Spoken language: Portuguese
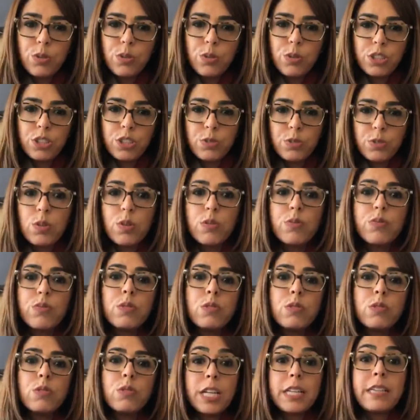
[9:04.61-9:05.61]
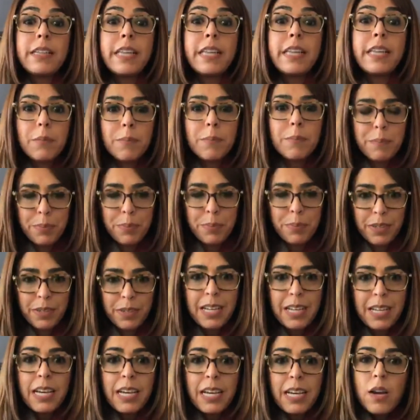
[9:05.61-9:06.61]
hoje? O novo luxo é tempo.
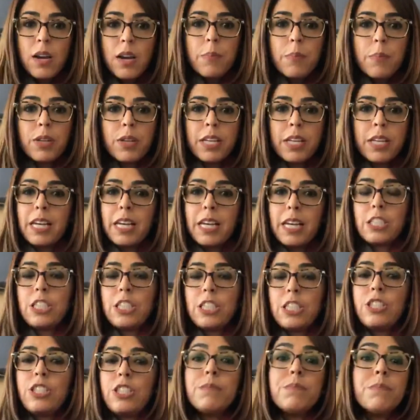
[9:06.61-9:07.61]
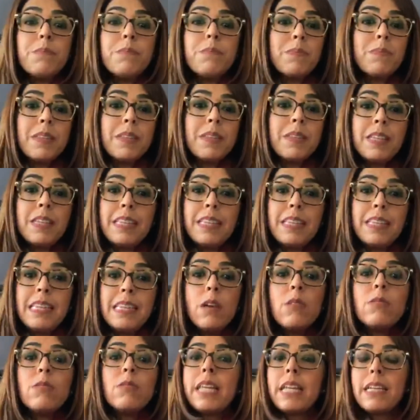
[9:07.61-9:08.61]
Porque a gente
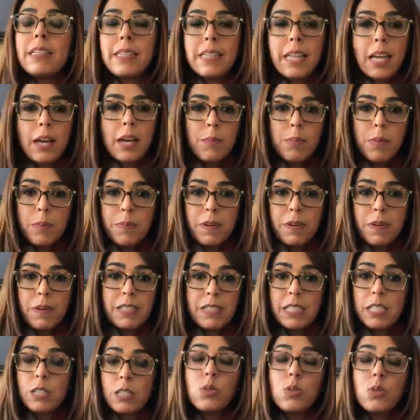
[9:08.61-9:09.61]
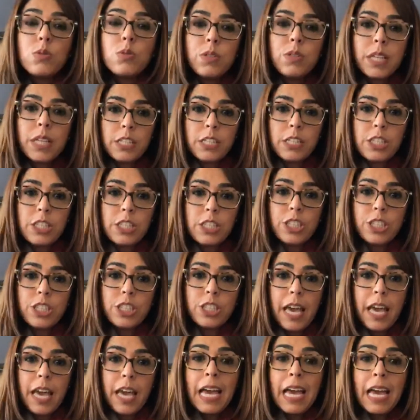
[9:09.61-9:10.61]
não tem tempo para fazer tudo o que a gente
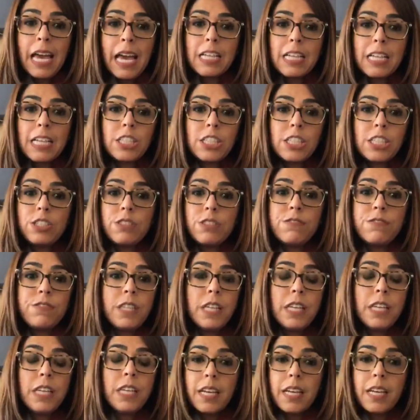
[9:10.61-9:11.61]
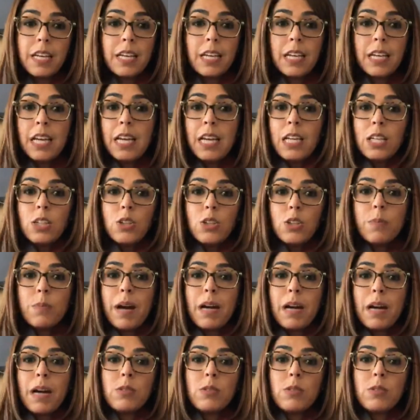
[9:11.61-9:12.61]
quer, a gente vinha
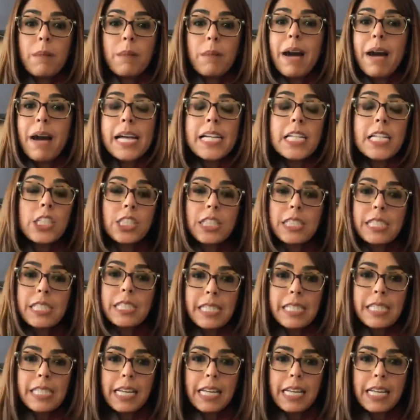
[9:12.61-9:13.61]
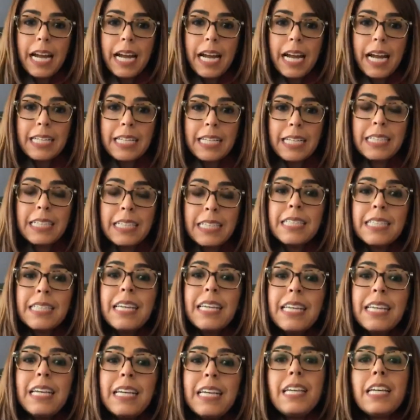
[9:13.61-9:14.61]
numa, numa marcha acelerada
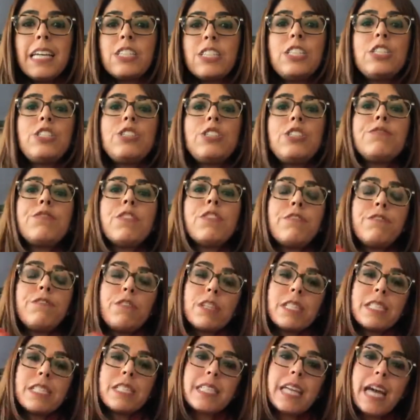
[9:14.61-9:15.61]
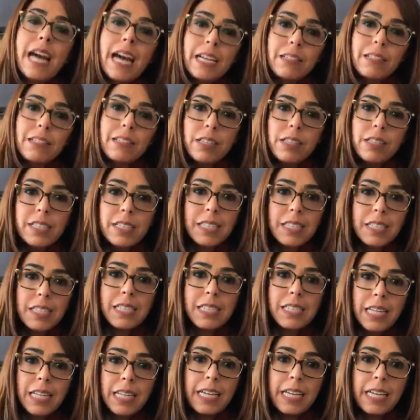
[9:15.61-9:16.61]
e a gente foi forçado a
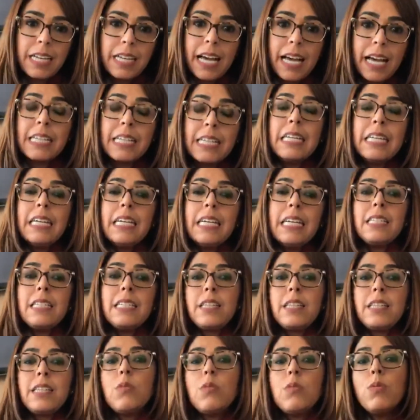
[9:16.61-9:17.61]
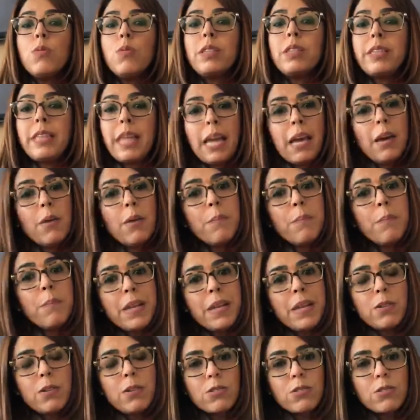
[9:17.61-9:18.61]
desacelerar. Então, o tempo
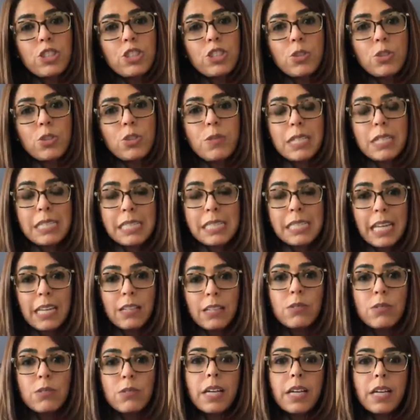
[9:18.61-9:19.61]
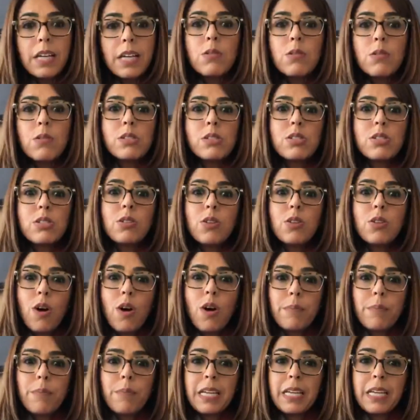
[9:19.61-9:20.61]
ele continua sendo um recurso
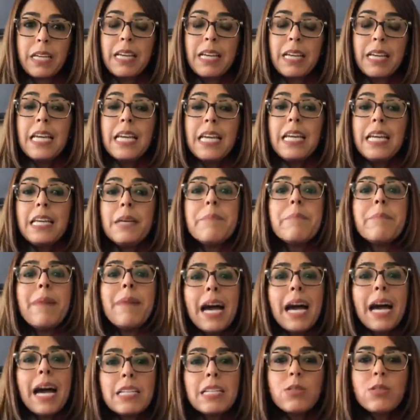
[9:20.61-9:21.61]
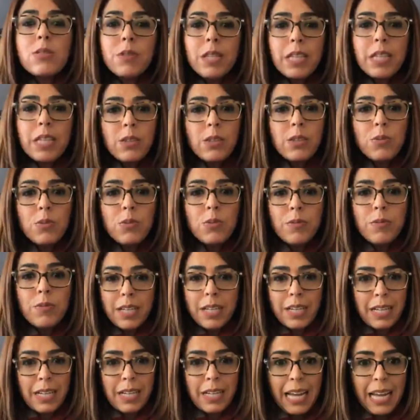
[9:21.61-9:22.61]
nobre. E mais do que
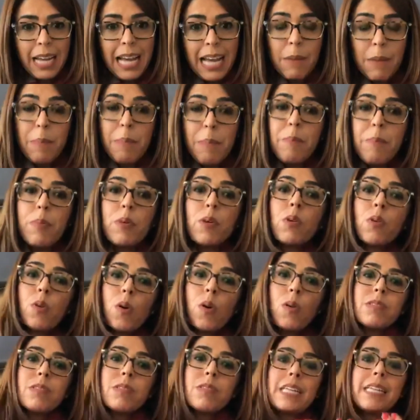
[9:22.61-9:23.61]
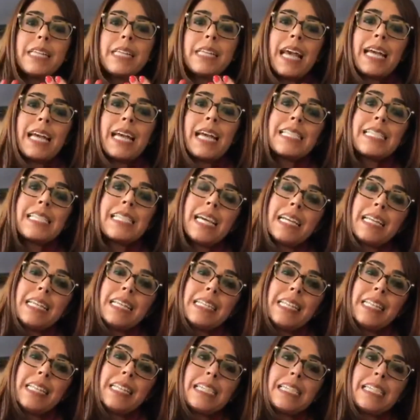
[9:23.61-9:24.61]
nunca, né? Por conta dessa,
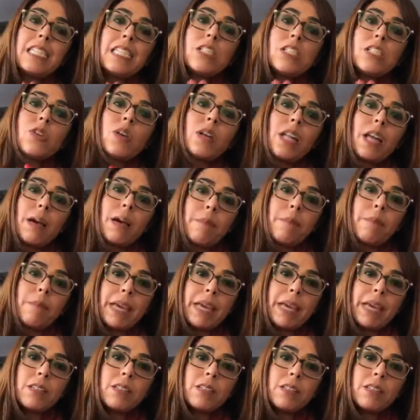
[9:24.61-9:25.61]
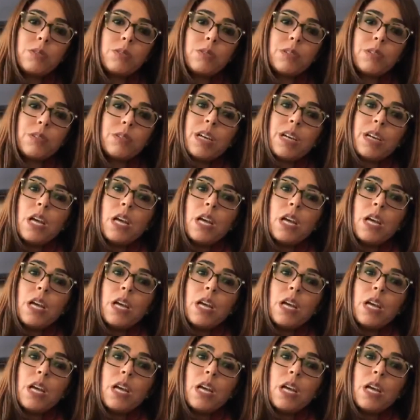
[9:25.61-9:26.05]
desse isolamento,